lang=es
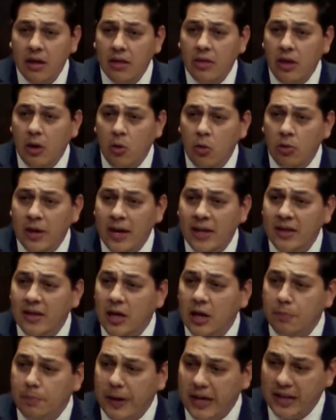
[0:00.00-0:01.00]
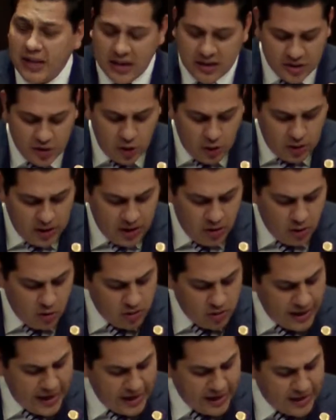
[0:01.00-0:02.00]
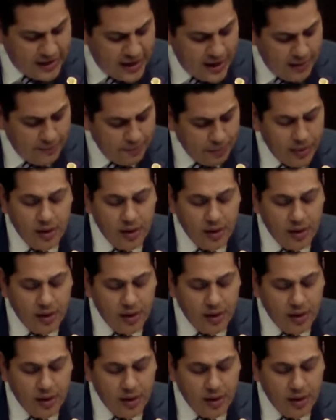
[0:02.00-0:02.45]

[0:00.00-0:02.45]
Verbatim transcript: de una interpretación incorrecta